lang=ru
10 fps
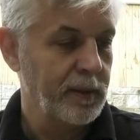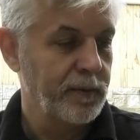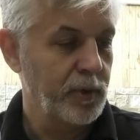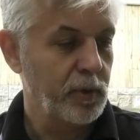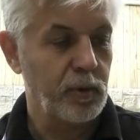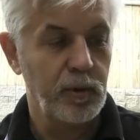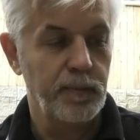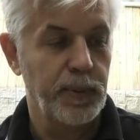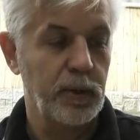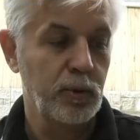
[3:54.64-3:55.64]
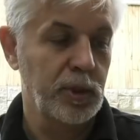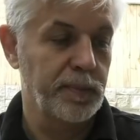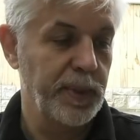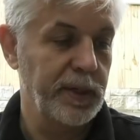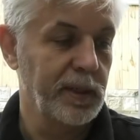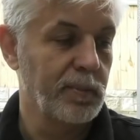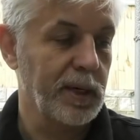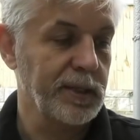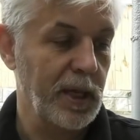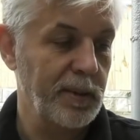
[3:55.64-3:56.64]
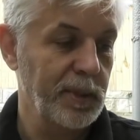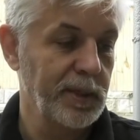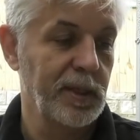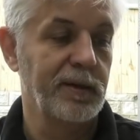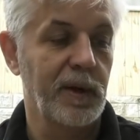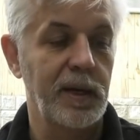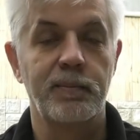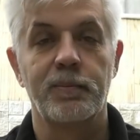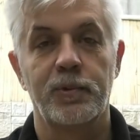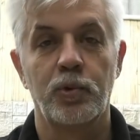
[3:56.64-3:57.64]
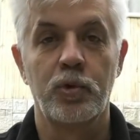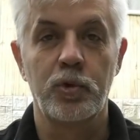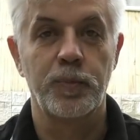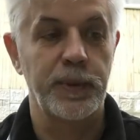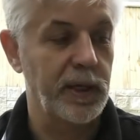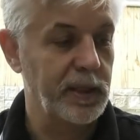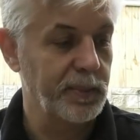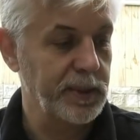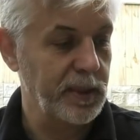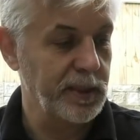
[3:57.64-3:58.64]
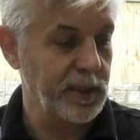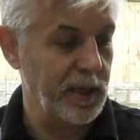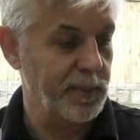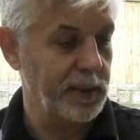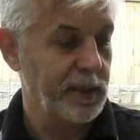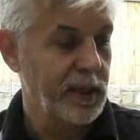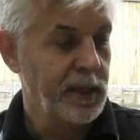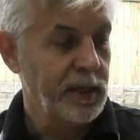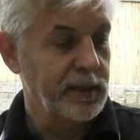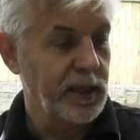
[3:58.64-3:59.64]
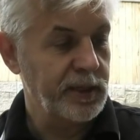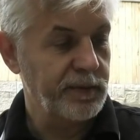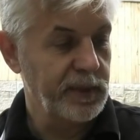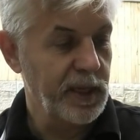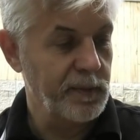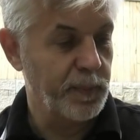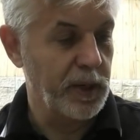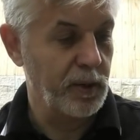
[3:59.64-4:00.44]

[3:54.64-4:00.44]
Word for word: Все кругом поруша, перед образами изливаем душу пьяными слезами. Нас, видать, по